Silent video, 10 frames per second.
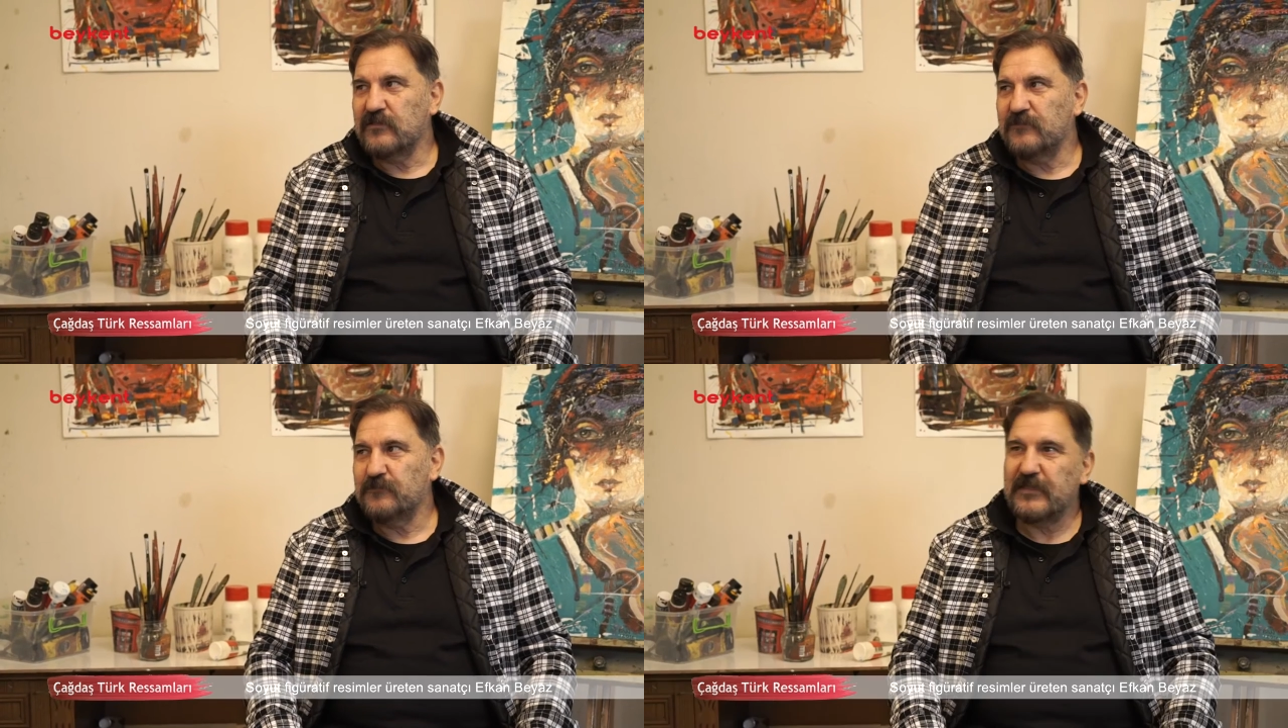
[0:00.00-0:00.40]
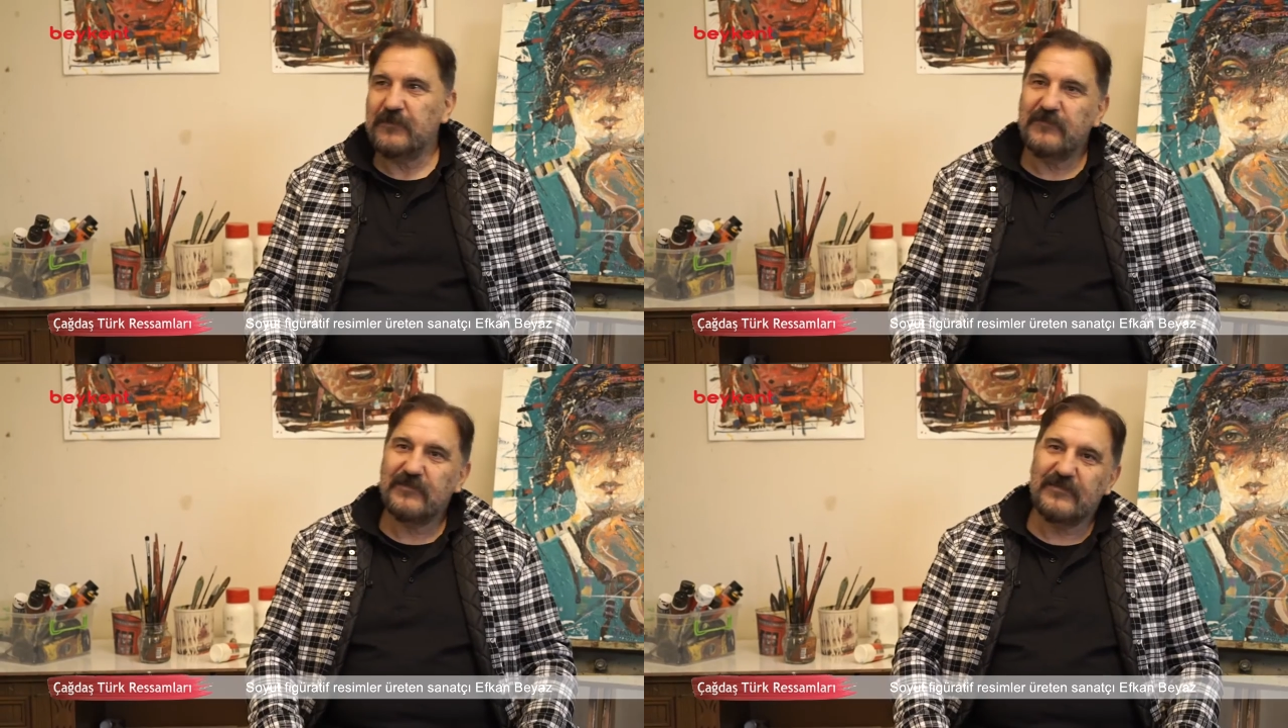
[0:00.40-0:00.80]

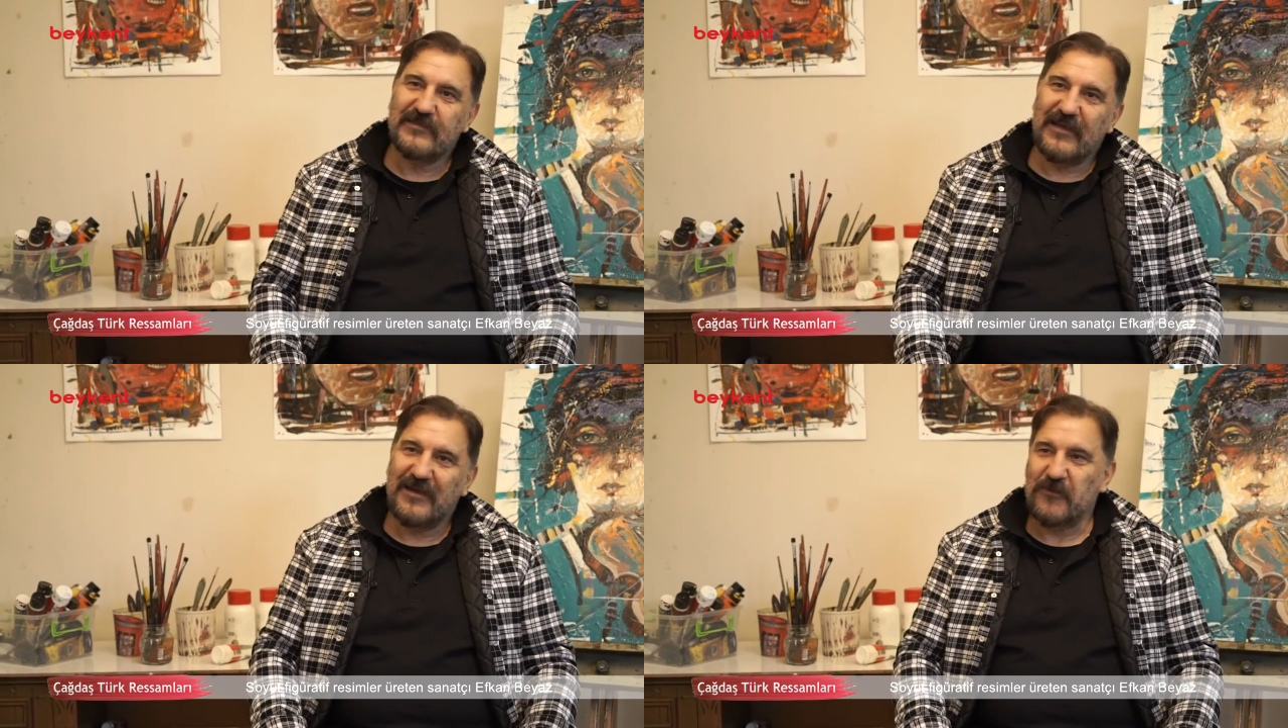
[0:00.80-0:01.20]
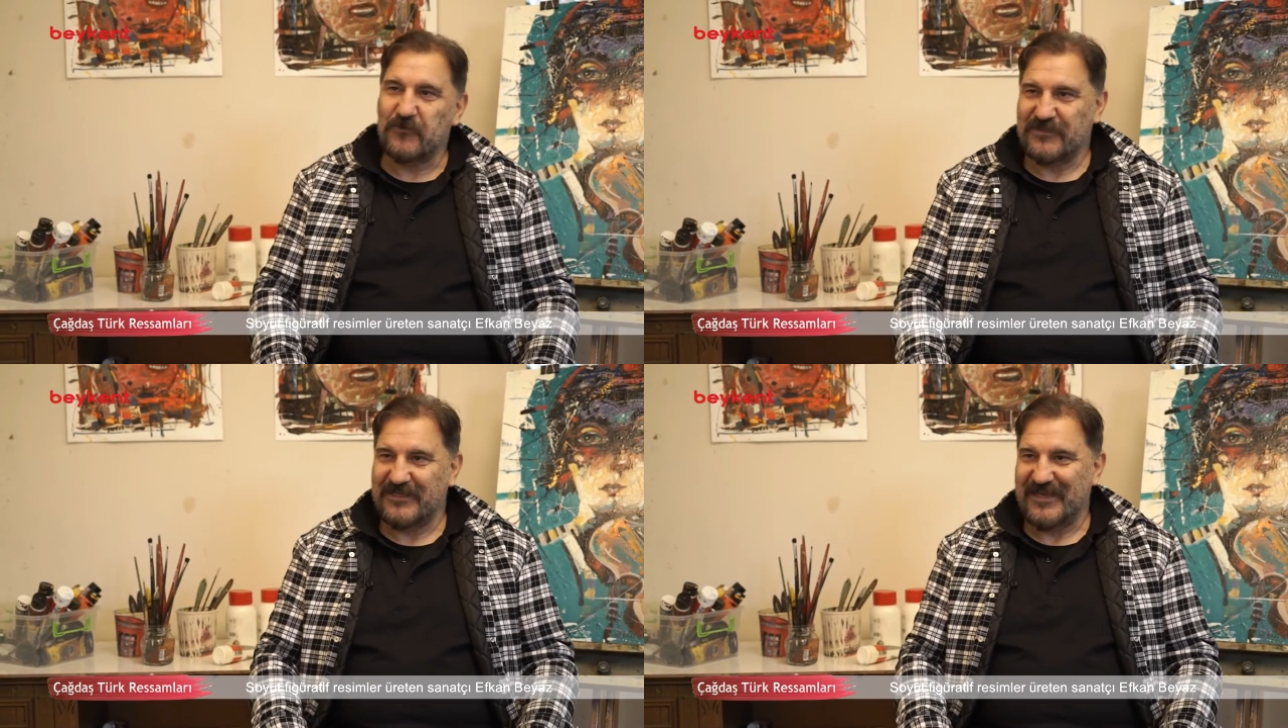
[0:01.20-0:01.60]
benim daha
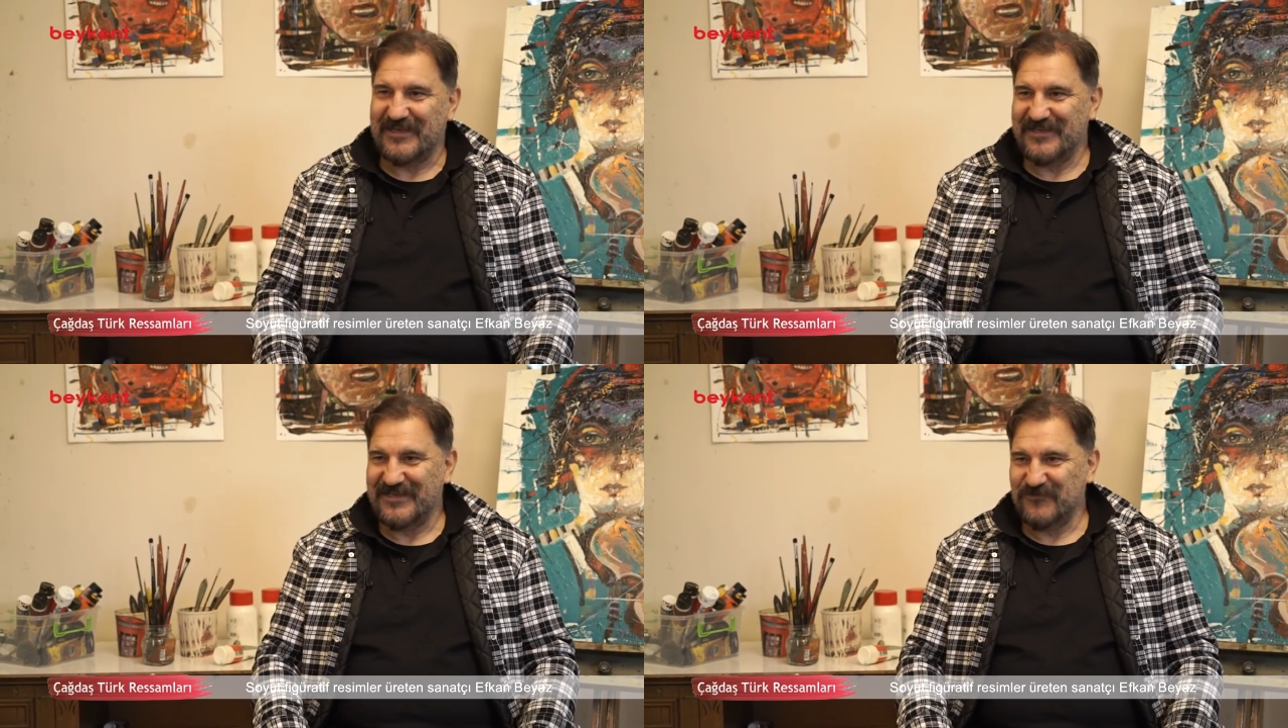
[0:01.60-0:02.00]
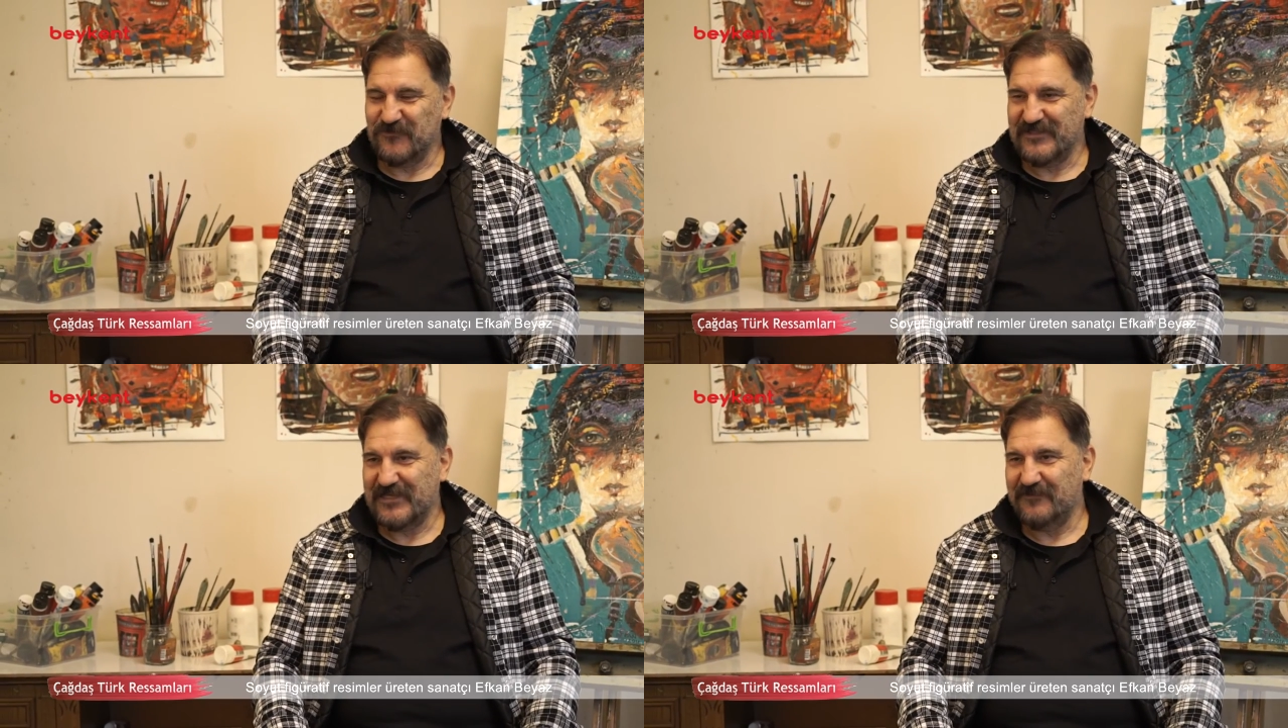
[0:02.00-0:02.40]
önce yani
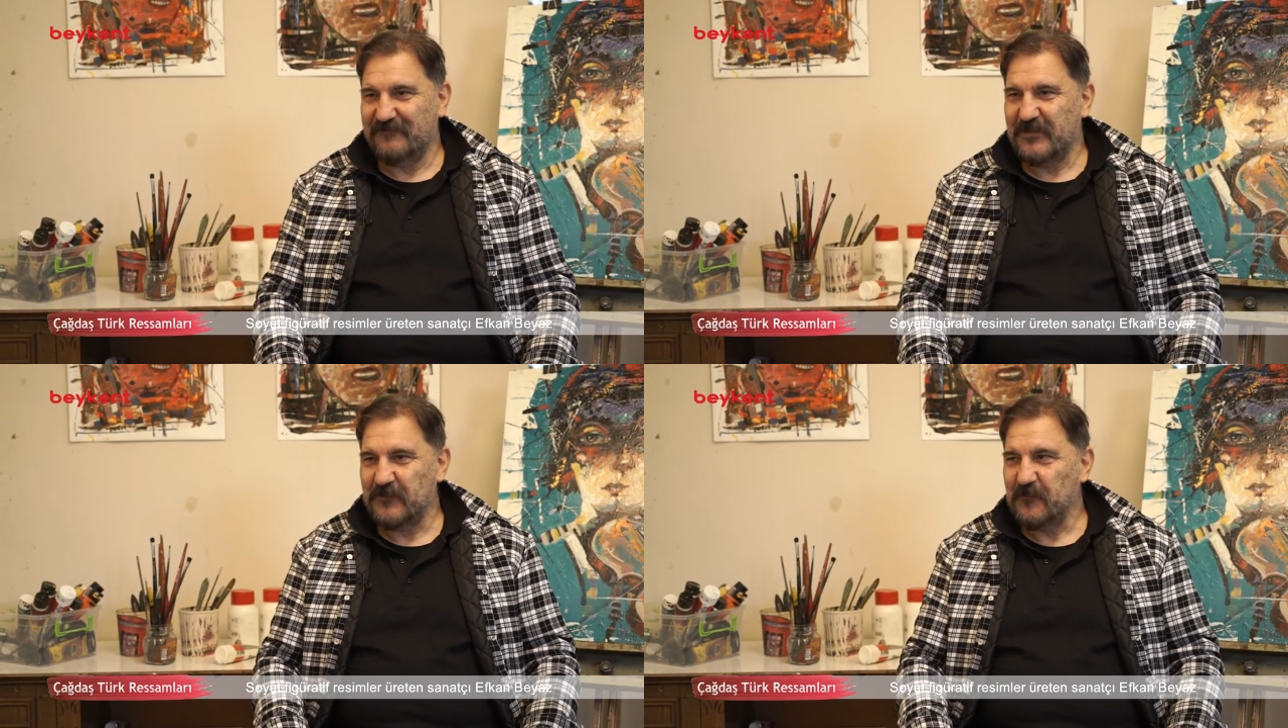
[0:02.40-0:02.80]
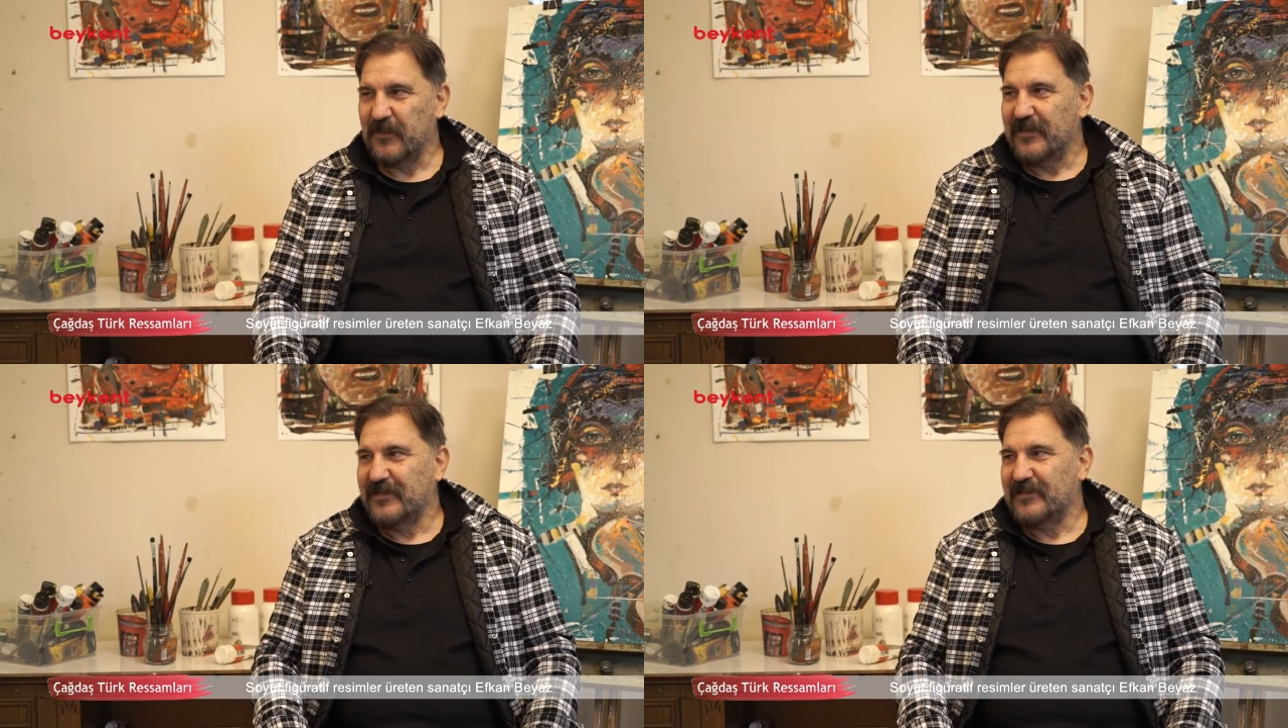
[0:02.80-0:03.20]
çok sevdiğim
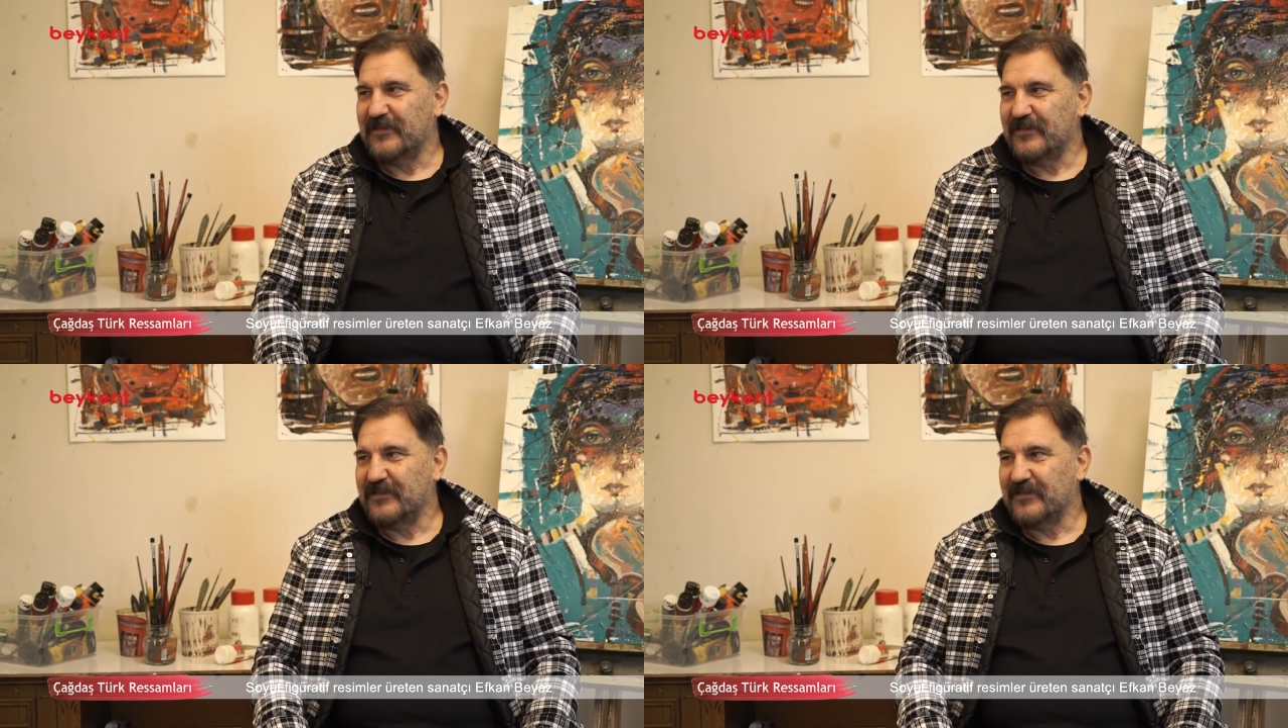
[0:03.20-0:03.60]
ee,